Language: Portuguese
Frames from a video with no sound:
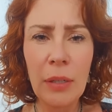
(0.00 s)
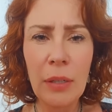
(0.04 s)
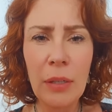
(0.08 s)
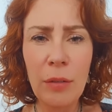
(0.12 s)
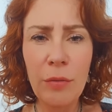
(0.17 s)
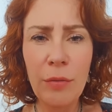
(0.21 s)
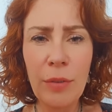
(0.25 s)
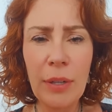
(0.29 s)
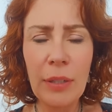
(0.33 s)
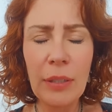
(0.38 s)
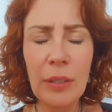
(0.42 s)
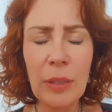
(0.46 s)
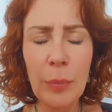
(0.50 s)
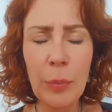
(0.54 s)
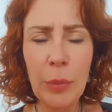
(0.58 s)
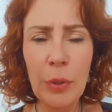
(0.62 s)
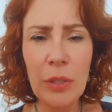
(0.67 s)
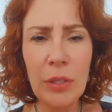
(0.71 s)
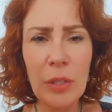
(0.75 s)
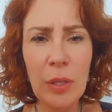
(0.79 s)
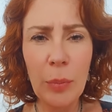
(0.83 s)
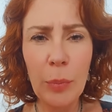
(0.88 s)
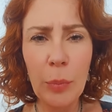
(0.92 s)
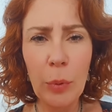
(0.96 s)
que vai ter, por
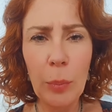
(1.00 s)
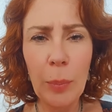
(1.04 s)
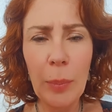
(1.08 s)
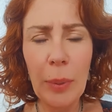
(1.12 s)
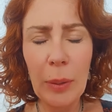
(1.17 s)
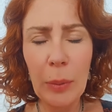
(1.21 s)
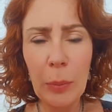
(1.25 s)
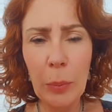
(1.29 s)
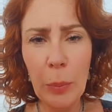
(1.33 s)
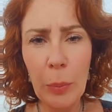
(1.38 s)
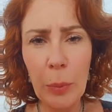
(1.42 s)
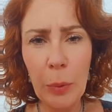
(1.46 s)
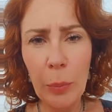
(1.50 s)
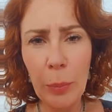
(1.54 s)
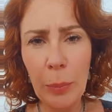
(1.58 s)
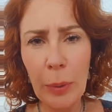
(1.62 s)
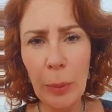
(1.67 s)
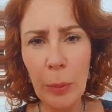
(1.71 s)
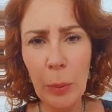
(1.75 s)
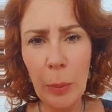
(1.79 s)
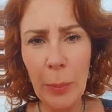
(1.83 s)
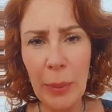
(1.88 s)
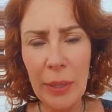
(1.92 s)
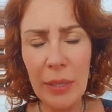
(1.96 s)
exemplo, o
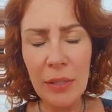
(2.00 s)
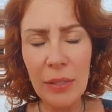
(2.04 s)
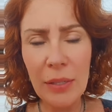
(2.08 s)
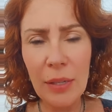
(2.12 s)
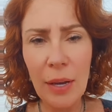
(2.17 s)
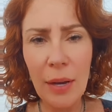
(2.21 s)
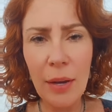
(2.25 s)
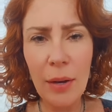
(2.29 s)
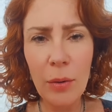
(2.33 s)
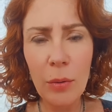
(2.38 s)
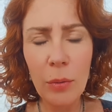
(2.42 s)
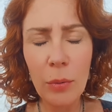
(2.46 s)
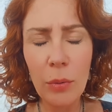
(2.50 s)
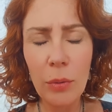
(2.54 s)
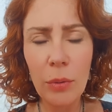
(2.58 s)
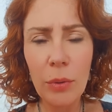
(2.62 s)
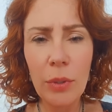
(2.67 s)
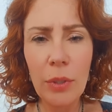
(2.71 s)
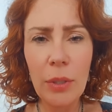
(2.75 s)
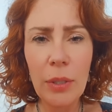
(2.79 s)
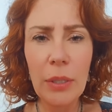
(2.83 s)
Paulo Marçal